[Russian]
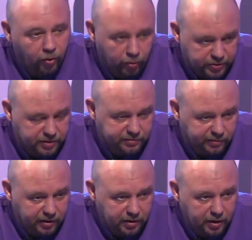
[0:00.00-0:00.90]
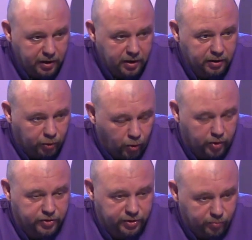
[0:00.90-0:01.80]
общества.
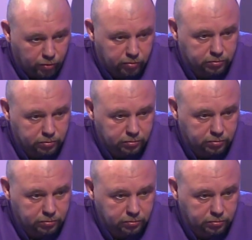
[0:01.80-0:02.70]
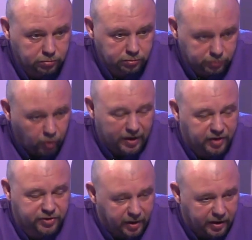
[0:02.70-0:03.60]
То, чему то,
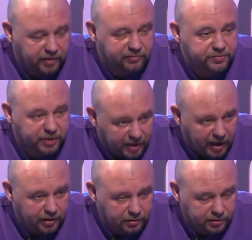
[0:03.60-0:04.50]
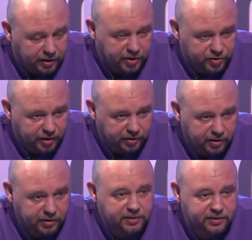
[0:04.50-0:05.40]
как человека воспитали на
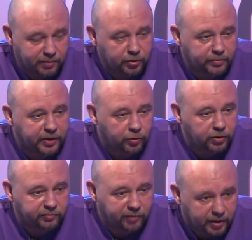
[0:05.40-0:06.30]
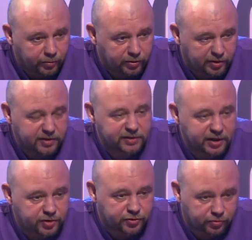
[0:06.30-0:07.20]
гражданке, с тем он и приходит в армию. Это не
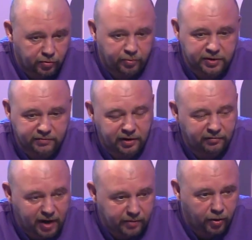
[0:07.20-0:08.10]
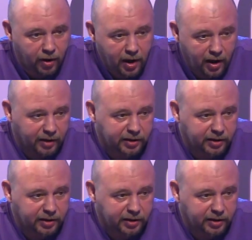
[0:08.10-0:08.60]
значит, что его призвали в армию, а